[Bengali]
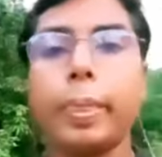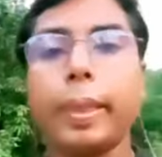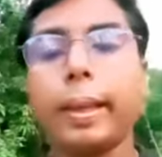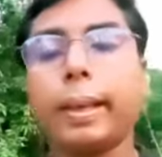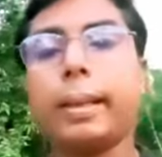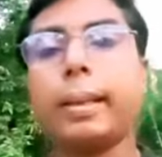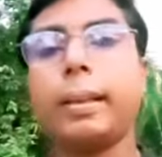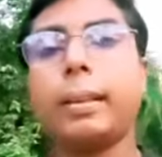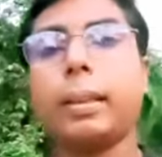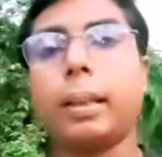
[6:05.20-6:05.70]

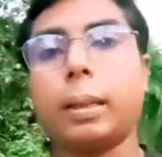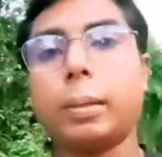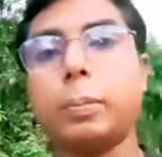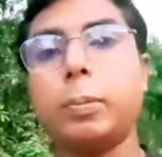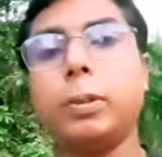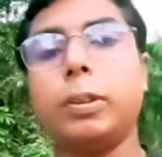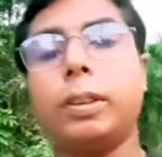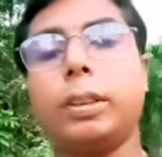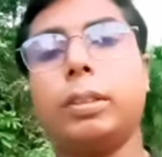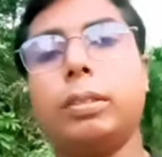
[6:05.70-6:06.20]
দেখে
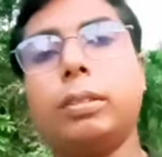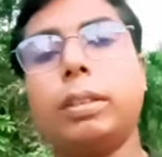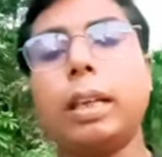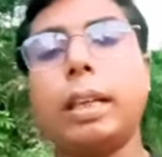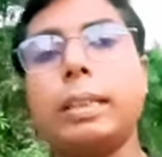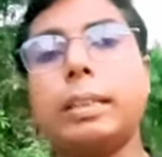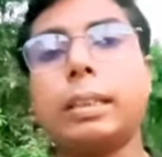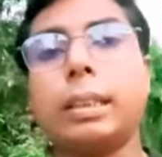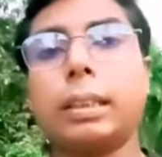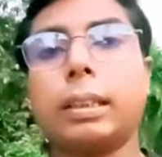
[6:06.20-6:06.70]
তারপরে কিন্তু
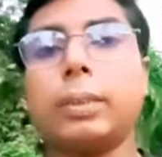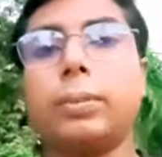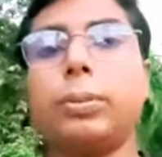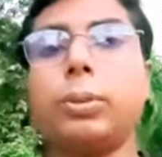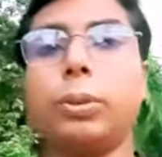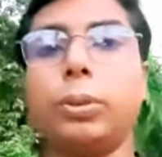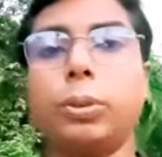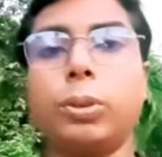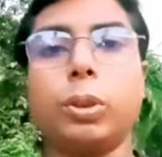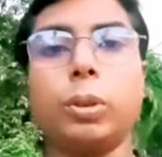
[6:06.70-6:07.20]
এইচআরকে
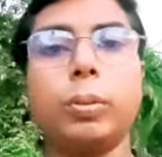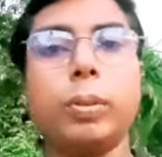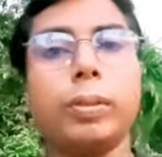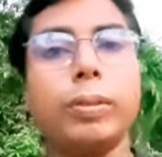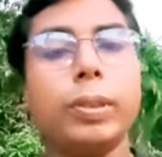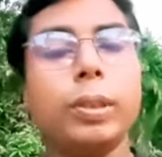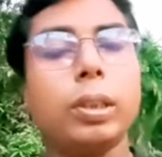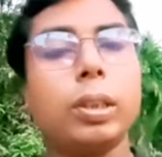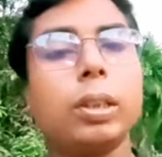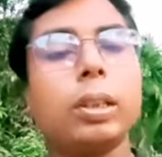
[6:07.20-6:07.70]
ফোন করবেন
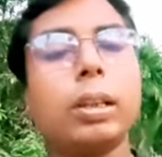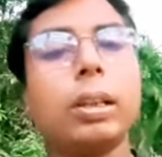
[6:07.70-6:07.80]
ভিডিও